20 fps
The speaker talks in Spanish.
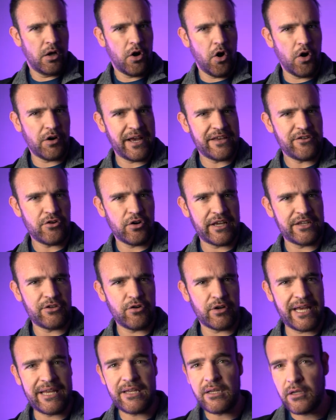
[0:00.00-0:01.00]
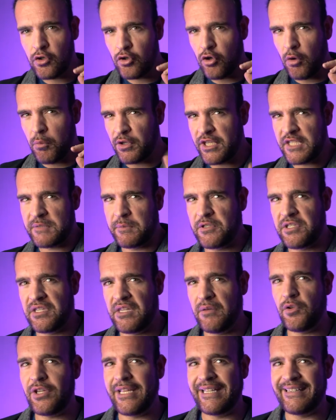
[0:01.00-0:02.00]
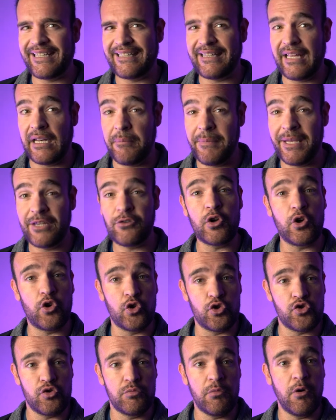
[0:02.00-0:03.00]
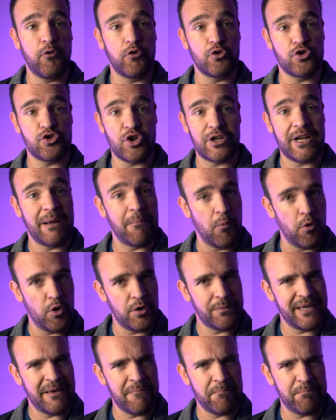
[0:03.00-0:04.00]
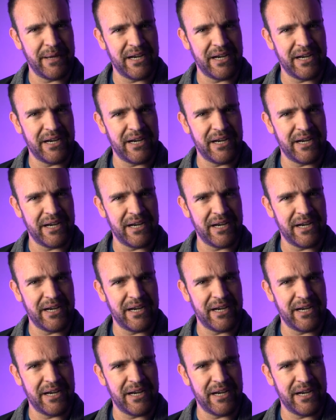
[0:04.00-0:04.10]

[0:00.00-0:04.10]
Ok, ok, ok, como dispositivo de entretenimiento y consumo funciona muy bien,